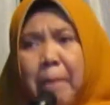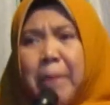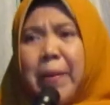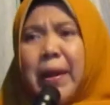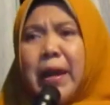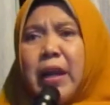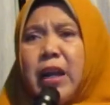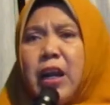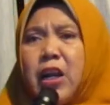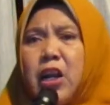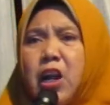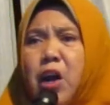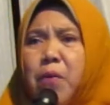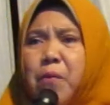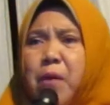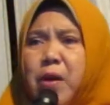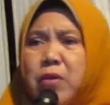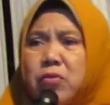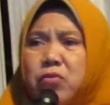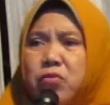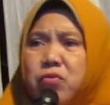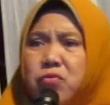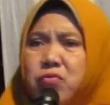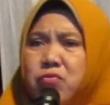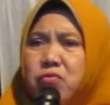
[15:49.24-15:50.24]
Milih na
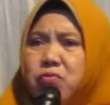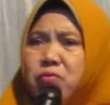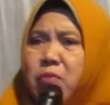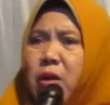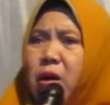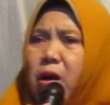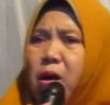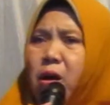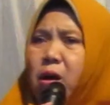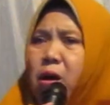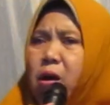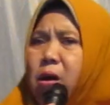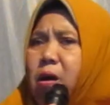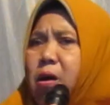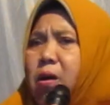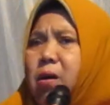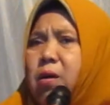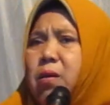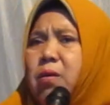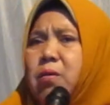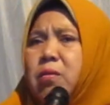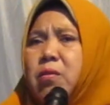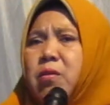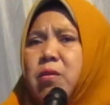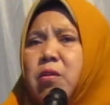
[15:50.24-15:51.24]
wong
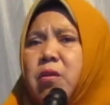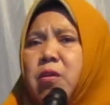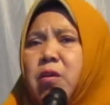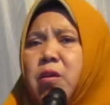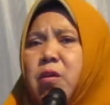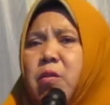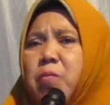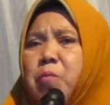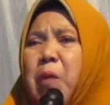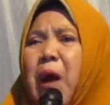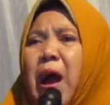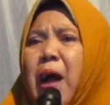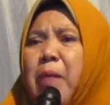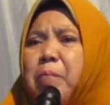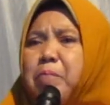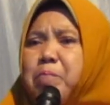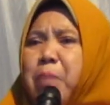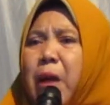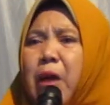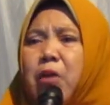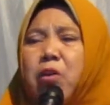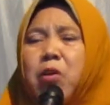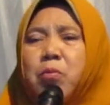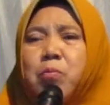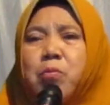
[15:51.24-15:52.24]
tua.
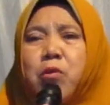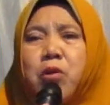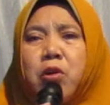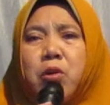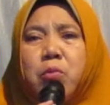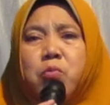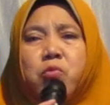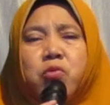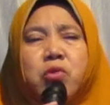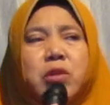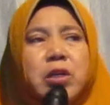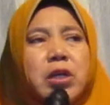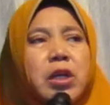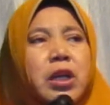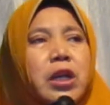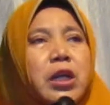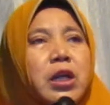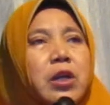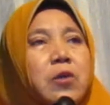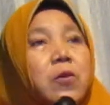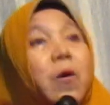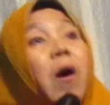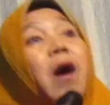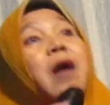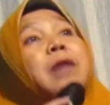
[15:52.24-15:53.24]
Bapak lu moro muning
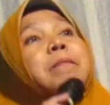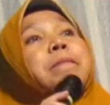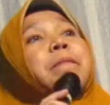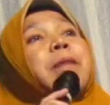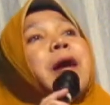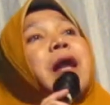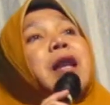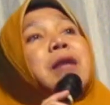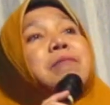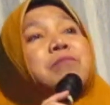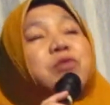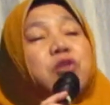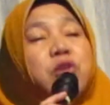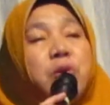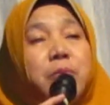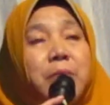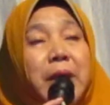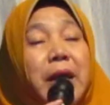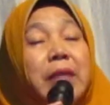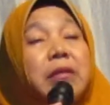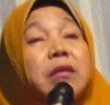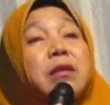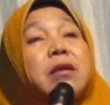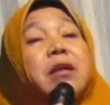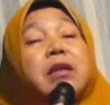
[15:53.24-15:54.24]
ini kon malam
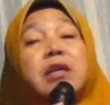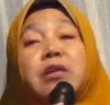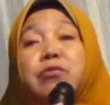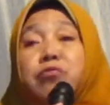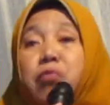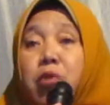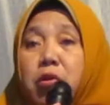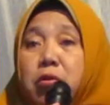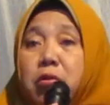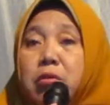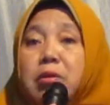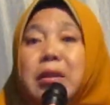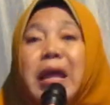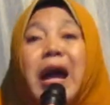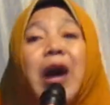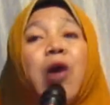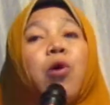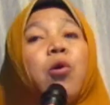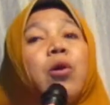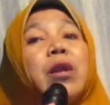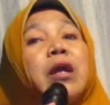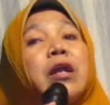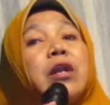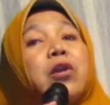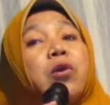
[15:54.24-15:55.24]
Jumat kliwon
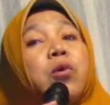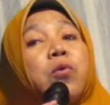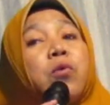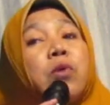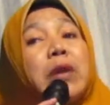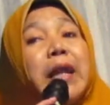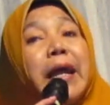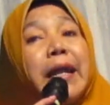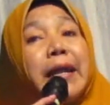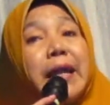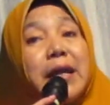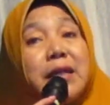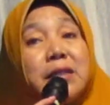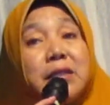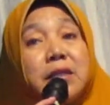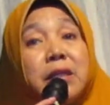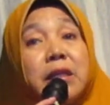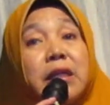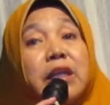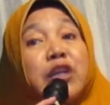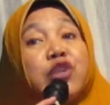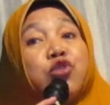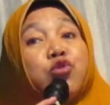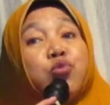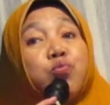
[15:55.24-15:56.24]
tak oleh wong lanang
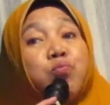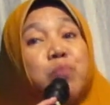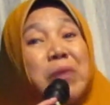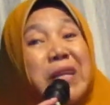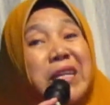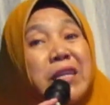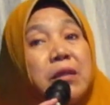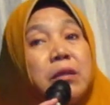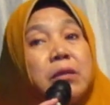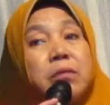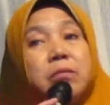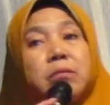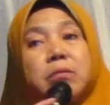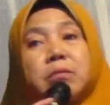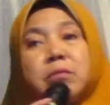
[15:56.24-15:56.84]
jenengi Jupri.